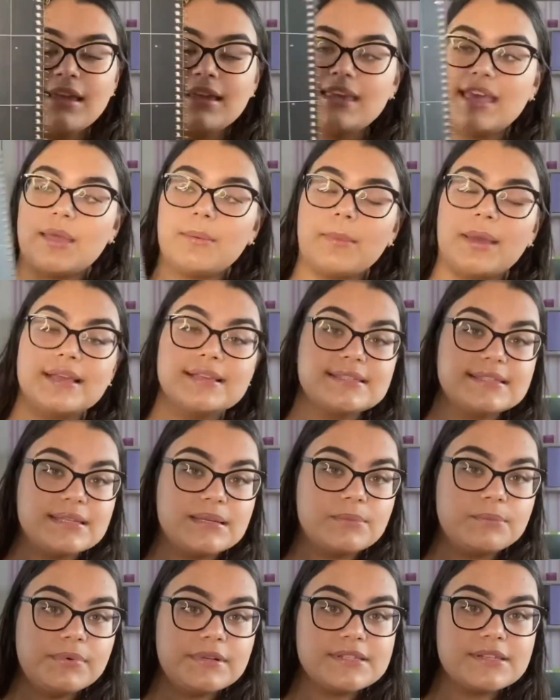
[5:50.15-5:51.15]
que é mais
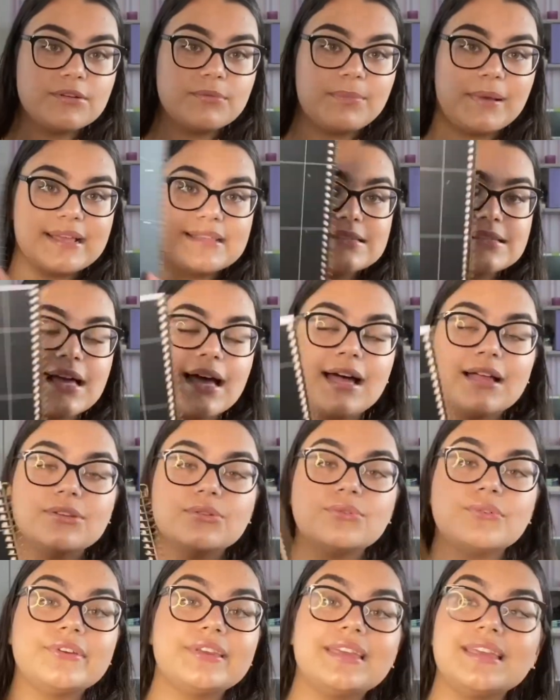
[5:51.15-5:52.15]
simples, ano
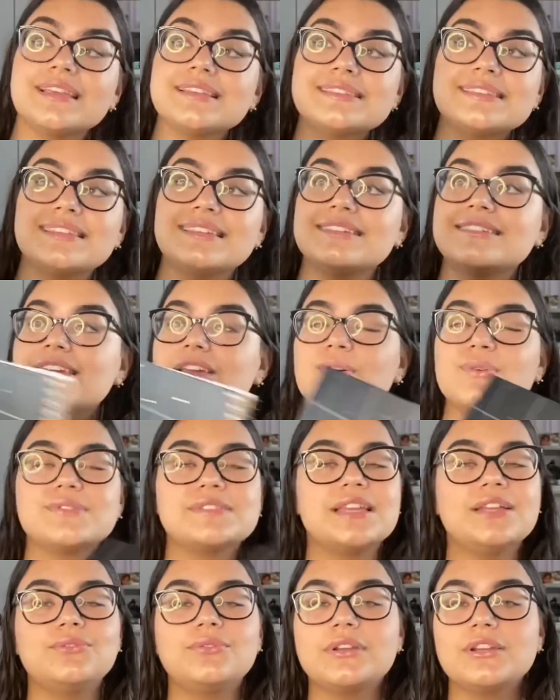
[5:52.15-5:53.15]
passado. E assim, eu
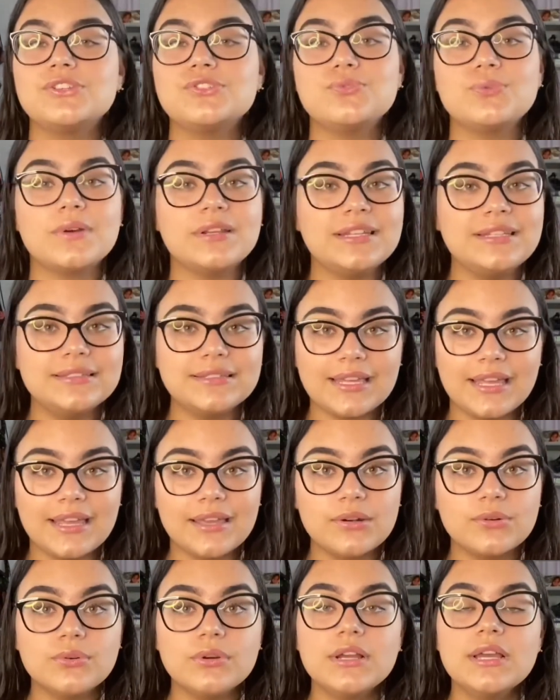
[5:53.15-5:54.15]
usei durante o ano
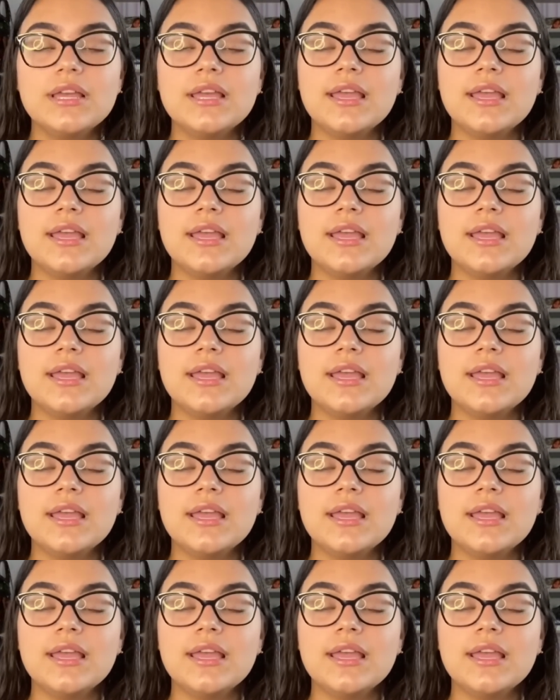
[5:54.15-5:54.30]
inteiro.